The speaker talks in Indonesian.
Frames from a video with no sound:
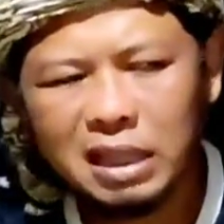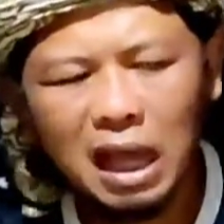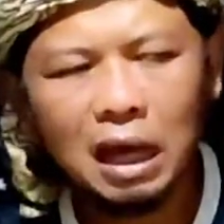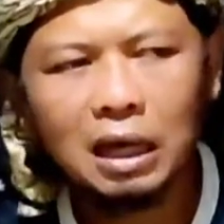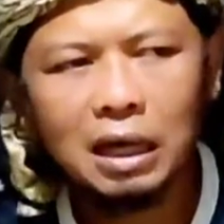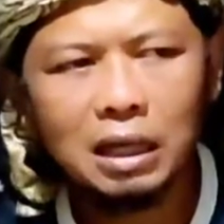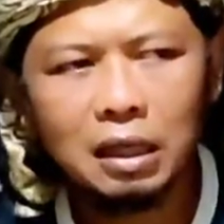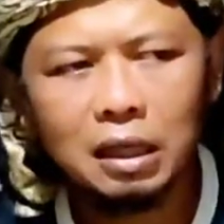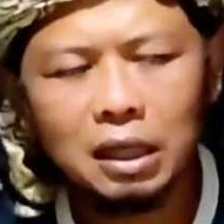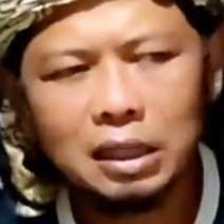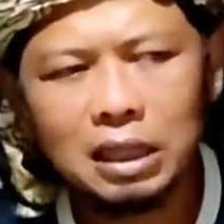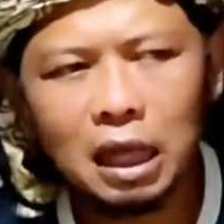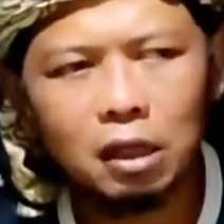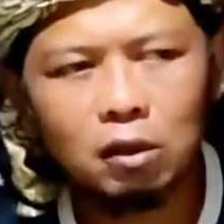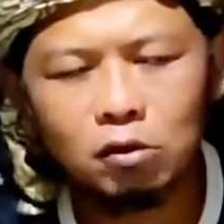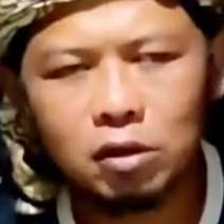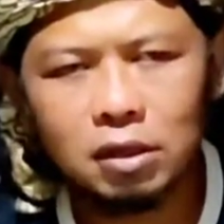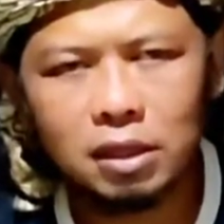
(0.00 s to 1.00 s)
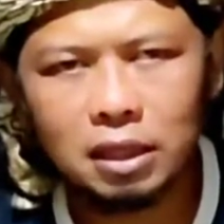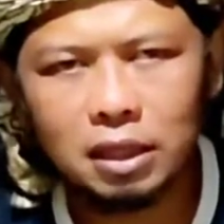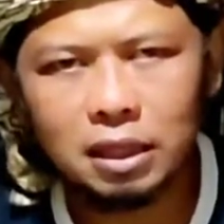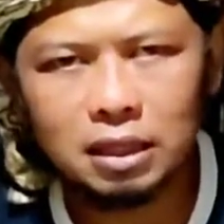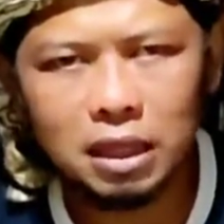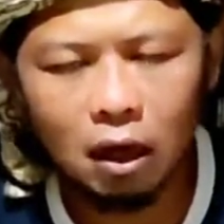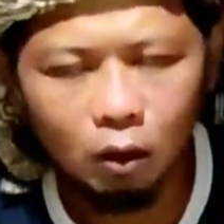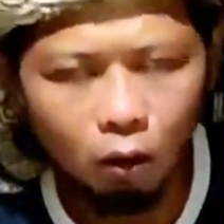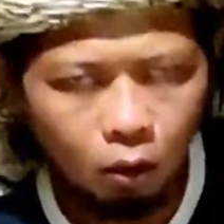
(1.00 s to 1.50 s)
tani kita itu di
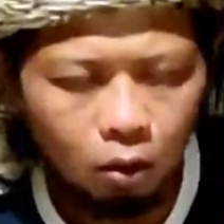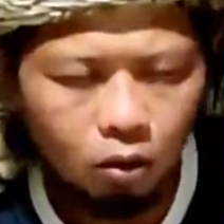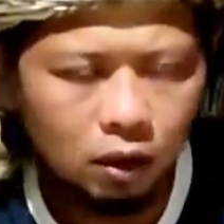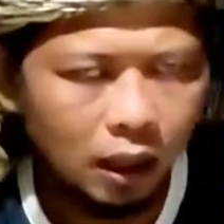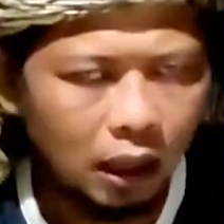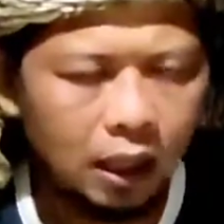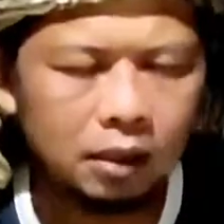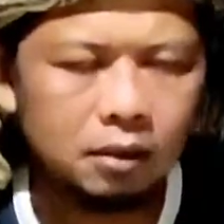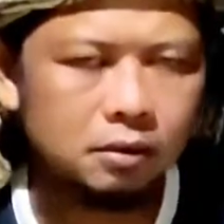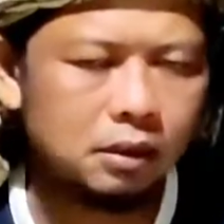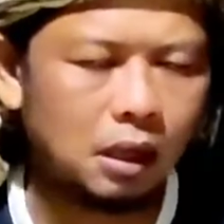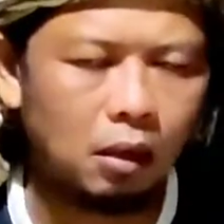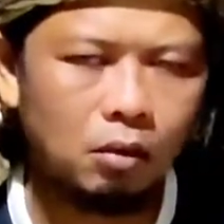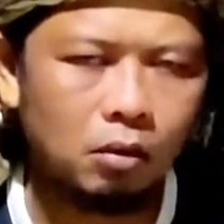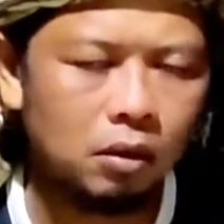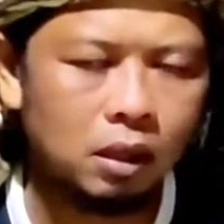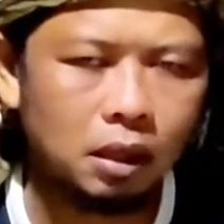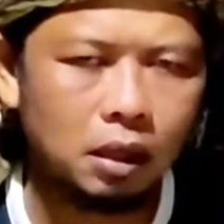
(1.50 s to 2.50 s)
sini jauh ya, jauh